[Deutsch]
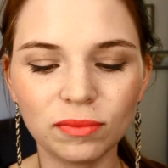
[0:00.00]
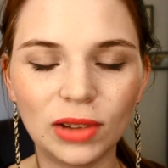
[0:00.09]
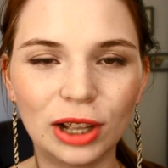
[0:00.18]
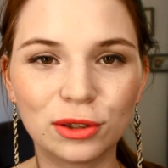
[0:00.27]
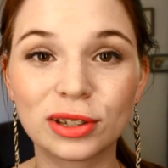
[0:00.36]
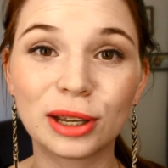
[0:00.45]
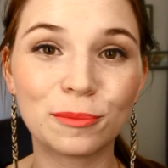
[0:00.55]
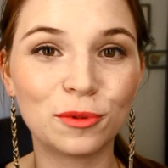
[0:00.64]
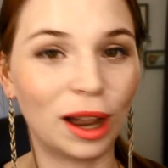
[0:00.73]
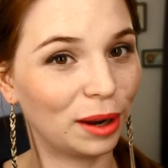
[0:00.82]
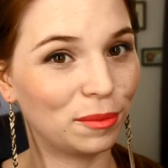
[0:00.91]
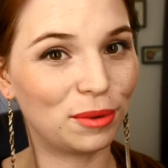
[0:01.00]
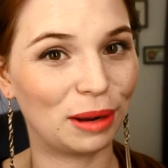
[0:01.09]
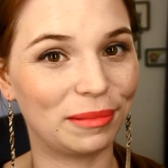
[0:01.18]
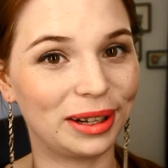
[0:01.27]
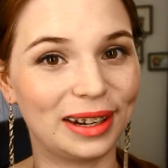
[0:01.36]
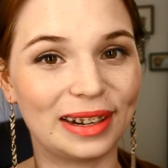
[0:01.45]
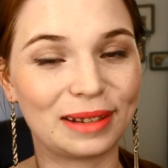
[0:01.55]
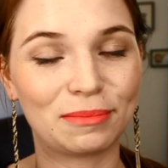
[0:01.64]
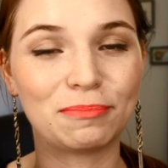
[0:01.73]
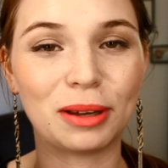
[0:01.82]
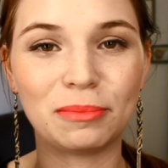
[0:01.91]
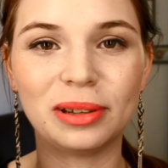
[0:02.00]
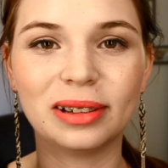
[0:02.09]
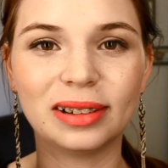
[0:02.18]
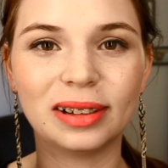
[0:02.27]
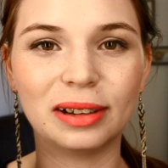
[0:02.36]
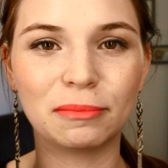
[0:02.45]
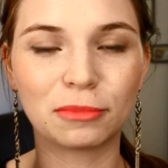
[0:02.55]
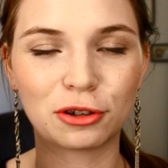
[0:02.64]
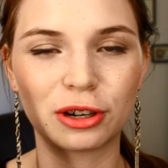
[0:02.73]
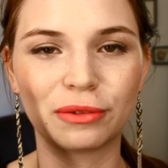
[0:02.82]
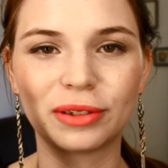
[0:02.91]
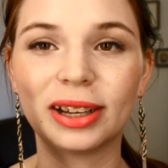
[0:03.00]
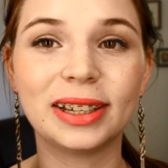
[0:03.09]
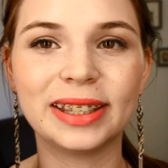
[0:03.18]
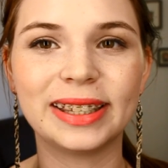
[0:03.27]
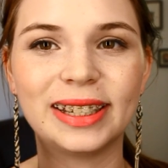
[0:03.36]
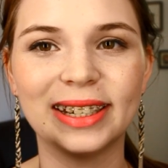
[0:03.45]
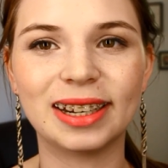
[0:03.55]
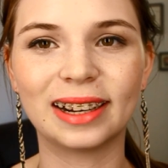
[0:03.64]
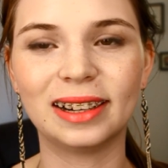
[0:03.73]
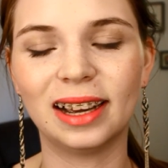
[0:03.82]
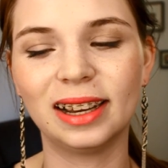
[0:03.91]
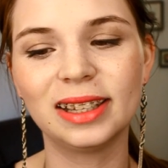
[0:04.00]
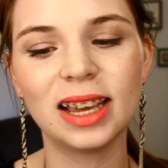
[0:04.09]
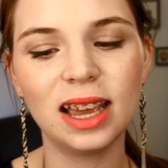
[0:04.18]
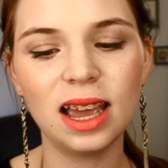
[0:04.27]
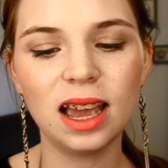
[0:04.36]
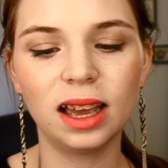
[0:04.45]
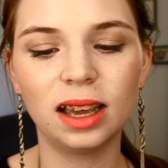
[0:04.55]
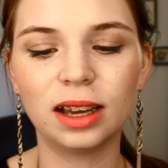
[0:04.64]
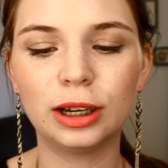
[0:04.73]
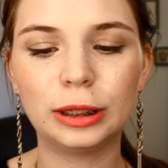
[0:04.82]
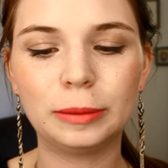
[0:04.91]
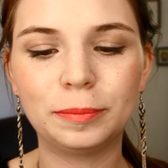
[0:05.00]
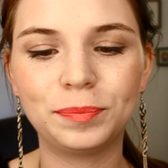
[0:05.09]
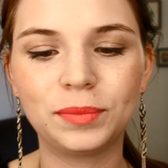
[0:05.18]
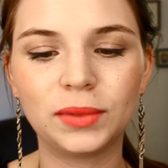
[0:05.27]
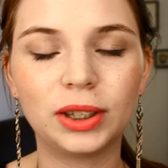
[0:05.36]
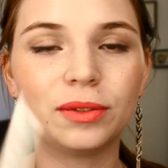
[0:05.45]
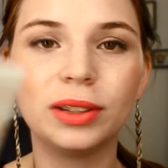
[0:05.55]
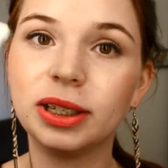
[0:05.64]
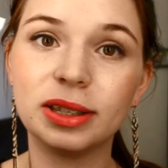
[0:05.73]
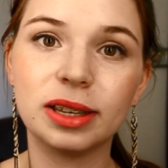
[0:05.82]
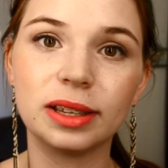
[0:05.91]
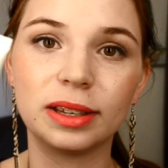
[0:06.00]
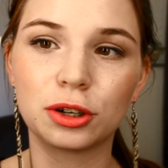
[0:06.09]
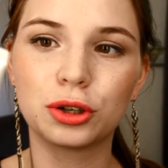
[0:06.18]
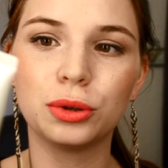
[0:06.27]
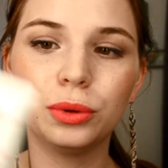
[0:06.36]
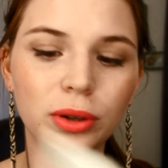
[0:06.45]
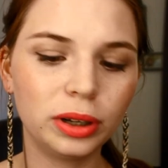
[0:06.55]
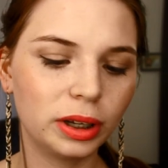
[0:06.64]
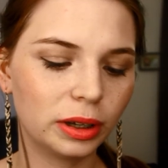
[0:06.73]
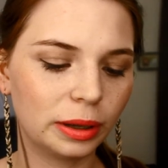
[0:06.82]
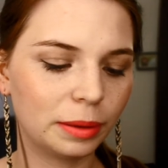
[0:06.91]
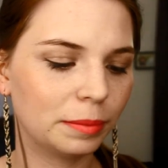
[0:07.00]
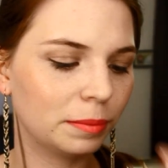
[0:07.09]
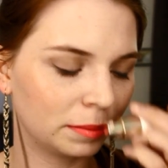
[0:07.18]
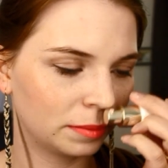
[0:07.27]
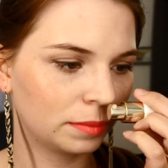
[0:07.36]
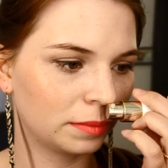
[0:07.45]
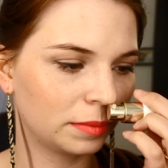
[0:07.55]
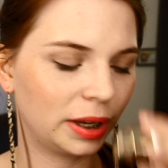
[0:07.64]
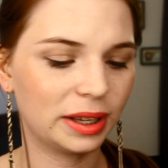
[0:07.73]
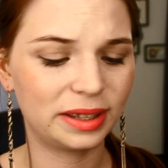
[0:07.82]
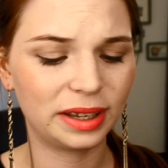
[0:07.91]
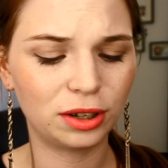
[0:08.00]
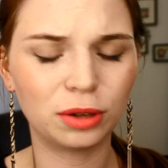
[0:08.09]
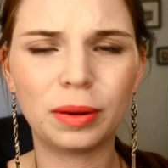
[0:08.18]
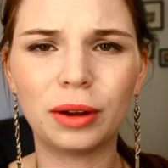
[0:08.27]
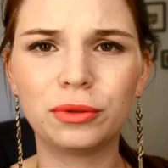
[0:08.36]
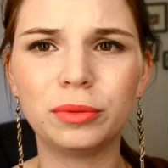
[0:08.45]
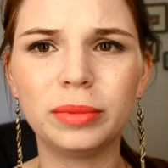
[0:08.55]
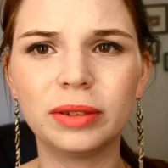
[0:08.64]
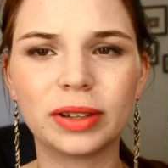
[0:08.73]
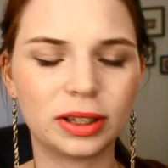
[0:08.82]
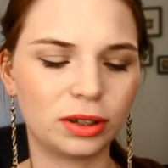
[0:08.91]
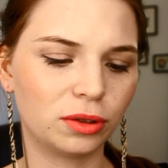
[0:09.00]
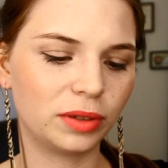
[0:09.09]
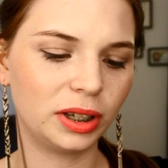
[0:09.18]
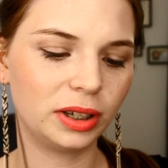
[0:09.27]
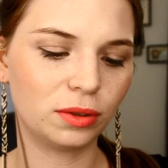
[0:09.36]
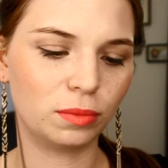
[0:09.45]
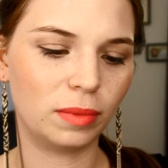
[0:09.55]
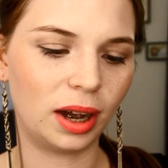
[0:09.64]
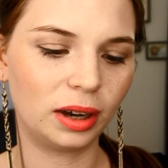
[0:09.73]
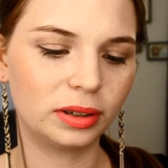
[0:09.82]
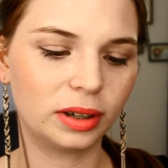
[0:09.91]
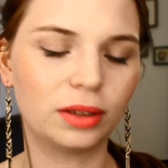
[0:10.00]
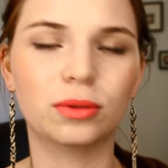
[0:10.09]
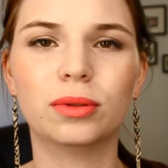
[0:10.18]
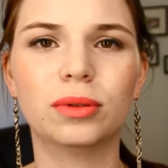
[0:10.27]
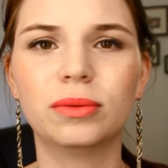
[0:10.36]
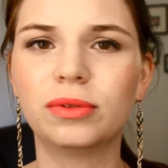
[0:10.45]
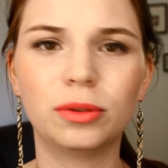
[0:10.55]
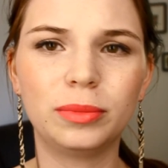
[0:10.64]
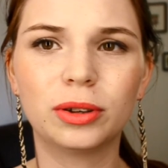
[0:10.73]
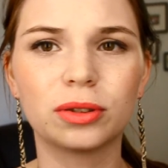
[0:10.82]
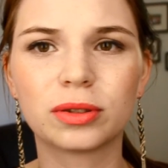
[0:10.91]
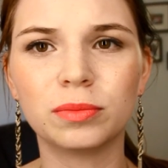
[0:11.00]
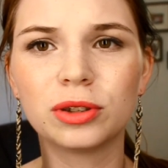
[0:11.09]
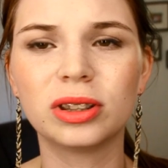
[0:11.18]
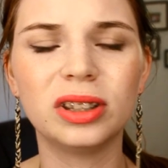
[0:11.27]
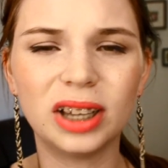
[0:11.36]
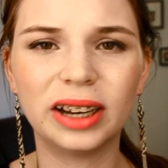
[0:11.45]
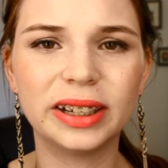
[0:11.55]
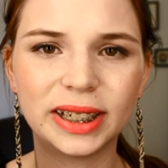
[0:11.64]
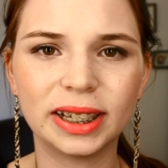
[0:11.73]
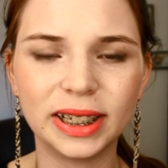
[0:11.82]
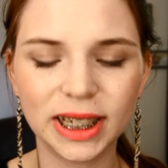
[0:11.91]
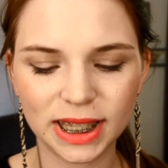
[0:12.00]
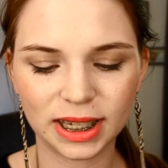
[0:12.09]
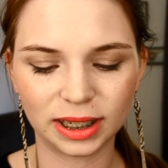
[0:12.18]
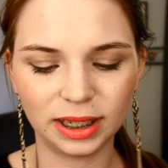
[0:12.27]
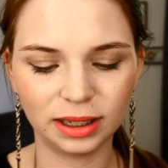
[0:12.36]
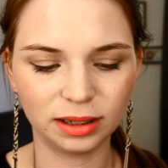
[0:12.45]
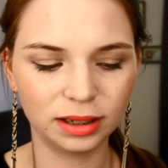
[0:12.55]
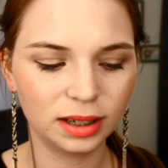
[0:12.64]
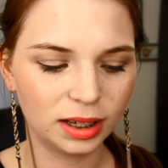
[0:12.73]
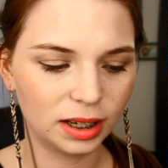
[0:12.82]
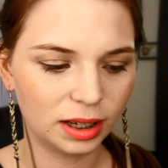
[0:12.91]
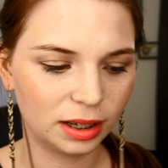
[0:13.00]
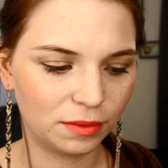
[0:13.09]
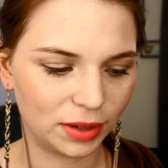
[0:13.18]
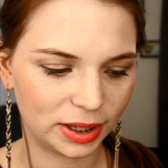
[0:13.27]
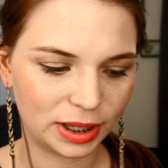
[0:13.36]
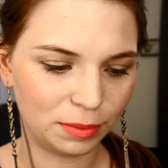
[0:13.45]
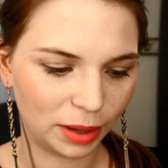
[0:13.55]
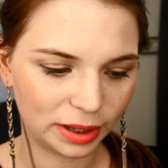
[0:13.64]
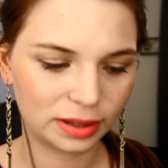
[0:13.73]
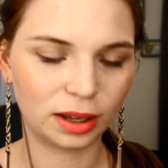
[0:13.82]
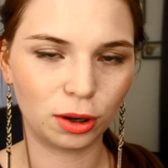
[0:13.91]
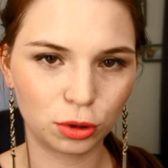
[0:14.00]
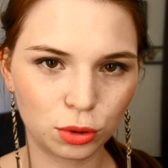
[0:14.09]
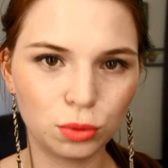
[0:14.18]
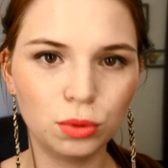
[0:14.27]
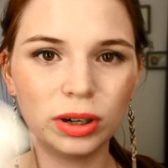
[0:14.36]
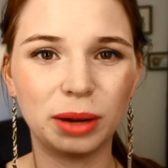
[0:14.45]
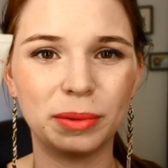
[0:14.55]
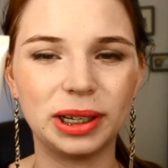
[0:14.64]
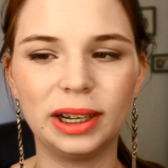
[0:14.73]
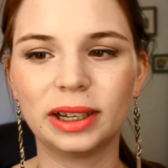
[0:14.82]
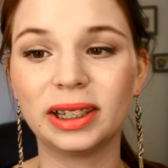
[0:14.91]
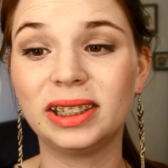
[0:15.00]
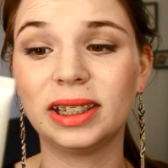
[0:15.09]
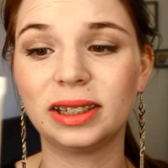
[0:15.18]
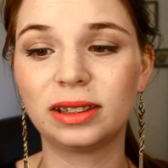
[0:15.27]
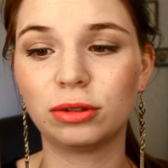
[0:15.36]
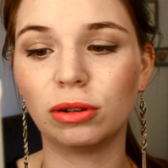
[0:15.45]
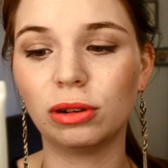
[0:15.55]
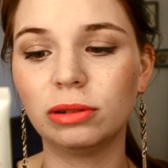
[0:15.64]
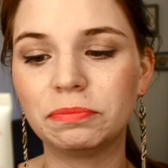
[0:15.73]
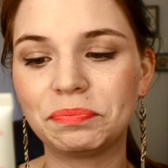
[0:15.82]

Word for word: Also es gibt nur einen Primer, der das bei mir ähm, geschafft hat. Den seht ihr dann gleich. Ähm, ich finde ihn sehr, sehr schön. Ähm, er ist sehr doll parfümiert, was ich irgendwie nicht so mag. Also von mir aus müssten die alle nach nichts riechen, was die meisten auch tun, aber der riecht echt doll.